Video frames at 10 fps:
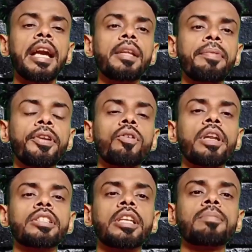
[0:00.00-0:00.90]
मेल आईडी
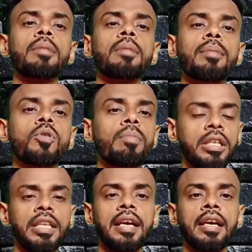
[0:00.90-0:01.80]
वीडियो को डिस्क्रिप्शन पे
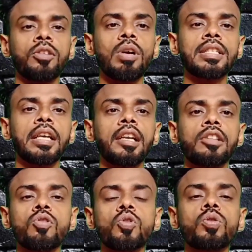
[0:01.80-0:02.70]
आपको मिल जाएगा तो आशा
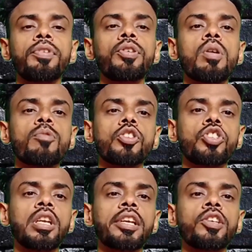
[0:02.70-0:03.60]
करता हूँ दोस्तों वीडियो
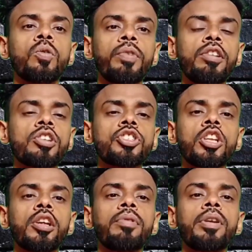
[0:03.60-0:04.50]
आपको अच्छी लगी हो
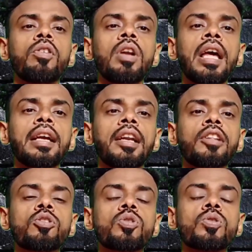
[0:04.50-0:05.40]
वीडियो अच्छी लगी वीडियो को
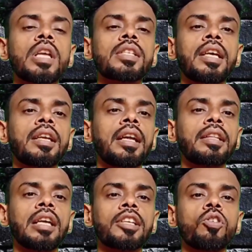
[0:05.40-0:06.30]
लाइक करें दोस्तों के साथ शेयर
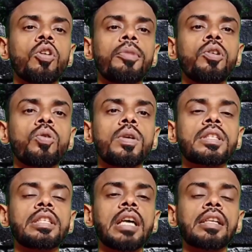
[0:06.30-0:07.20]
करें ताकि और भी
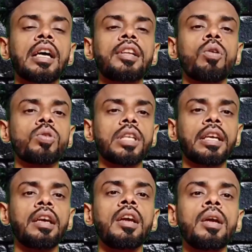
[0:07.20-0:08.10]
लोग को इसकी जानकारी
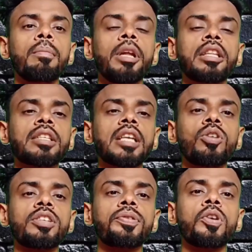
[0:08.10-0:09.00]
हो सके
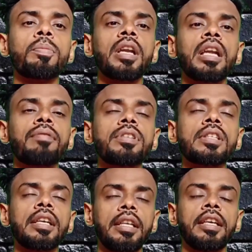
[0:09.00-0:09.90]
मिलते साथियों नेक्स्ट वीडियो पे
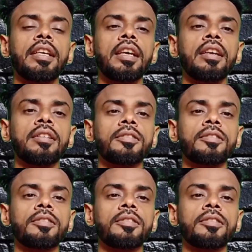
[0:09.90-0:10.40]
अल्लाह हाफिज एंड टेक